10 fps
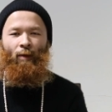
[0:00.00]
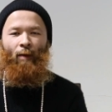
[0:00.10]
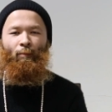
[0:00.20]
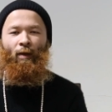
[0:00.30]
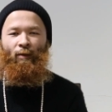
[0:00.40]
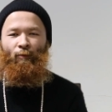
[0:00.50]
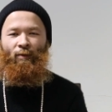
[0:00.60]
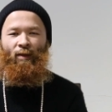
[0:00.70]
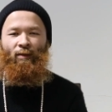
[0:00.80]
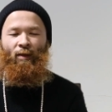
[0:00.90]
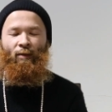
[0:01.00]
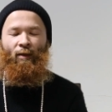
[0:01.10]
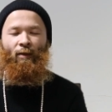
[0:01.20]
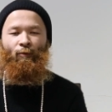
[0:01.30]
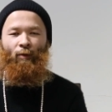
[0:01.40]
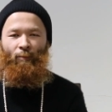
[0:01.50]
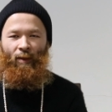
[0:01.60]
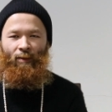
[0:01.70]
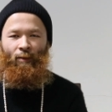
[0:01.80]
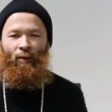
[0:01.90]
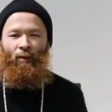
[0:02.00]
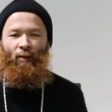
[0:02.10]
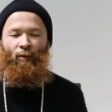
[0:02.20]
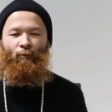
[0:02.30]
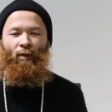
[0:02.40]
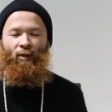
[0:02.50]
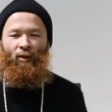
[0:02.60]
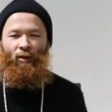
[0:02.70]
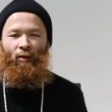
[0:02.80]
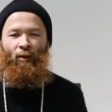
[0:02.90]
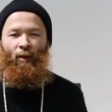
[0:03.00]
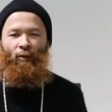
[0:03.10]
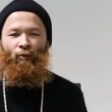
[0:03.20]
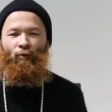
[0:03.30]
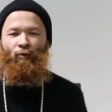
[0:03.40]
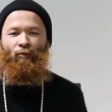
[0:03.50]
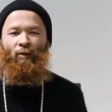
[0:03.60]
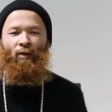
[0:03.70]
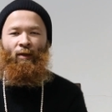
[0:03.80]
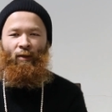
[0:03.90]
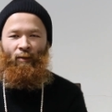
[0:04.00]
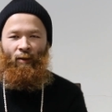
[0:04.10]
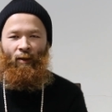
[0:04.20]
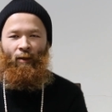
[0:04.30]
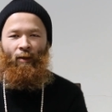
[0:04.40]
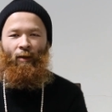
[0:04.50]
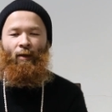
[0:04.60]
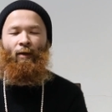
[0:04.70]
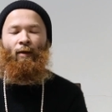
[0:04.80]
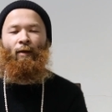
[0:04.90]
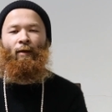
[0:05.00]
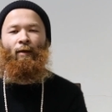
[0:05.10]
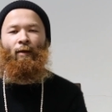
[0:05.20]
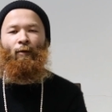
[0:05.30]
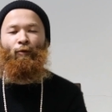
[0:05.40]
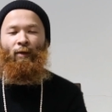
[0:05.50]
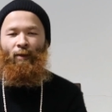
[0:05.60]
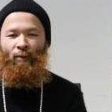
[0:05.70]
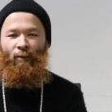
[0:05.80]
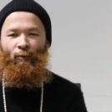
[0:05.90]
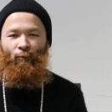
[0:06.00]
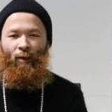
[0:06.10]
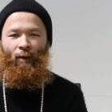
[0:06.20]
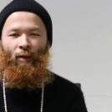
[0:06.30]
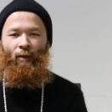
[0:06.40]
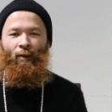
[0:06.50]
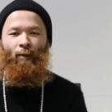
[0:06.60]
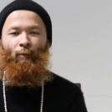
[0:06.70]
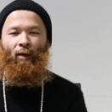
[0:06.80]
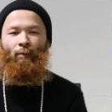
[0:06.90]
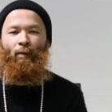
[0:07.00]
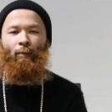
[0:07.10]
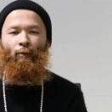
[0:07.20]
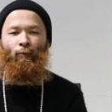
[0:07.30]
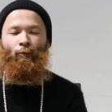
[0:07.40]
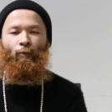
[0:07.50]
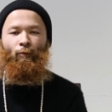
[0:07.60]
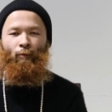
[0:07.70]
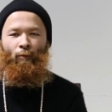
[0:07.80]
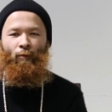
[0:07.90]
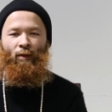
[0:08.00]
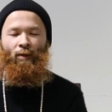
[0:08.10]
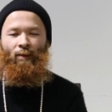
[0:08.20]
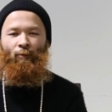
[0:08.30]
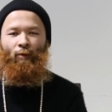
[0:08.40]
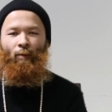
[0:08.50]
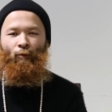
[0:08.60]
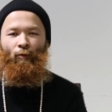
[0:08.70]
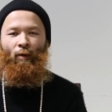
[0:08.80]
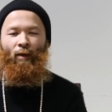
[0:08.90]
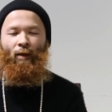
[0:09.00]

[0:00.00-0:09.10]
販売とさせていただいております。詳しい、えー、受注期限や、えー、お値段などは、えー、わがまま東京のインスタグラムの